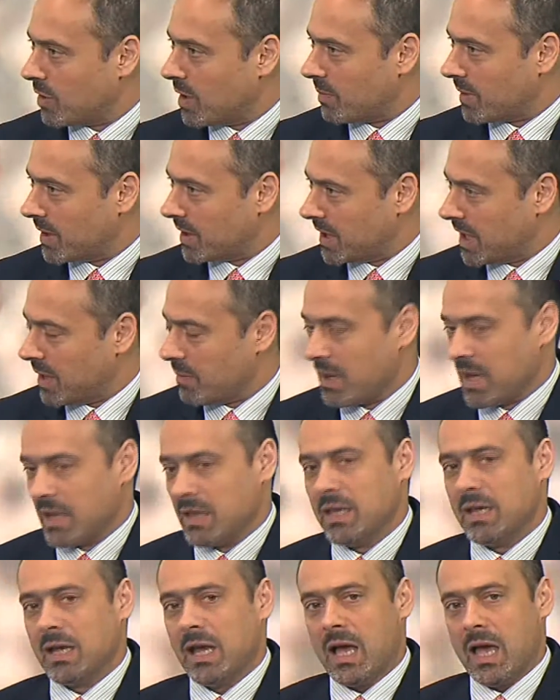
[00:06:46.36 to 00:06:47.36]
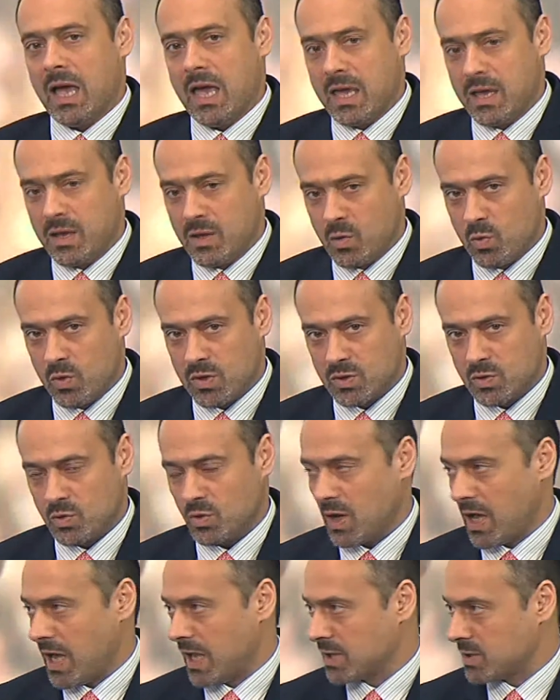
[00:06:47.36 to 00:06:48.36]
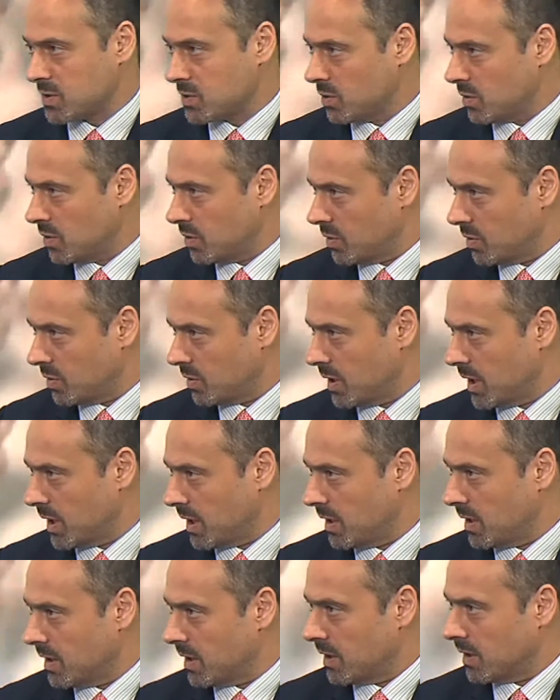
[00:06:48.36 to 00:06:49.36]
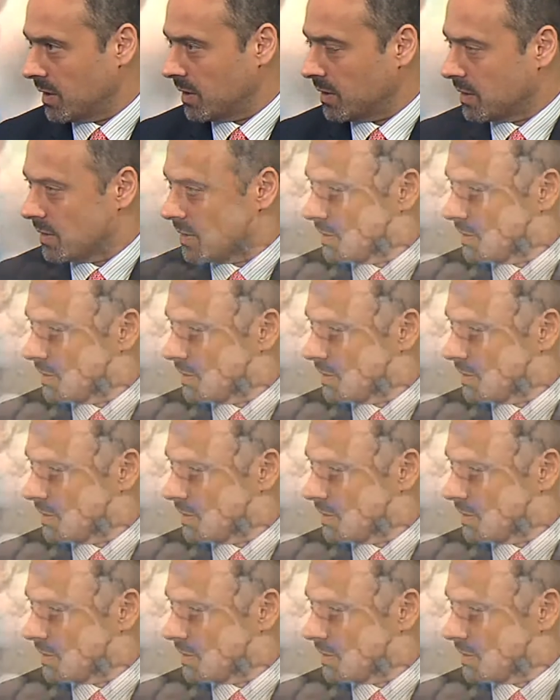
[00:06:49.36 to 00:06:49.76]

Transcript: pratica medica e in questo caso nel, eh,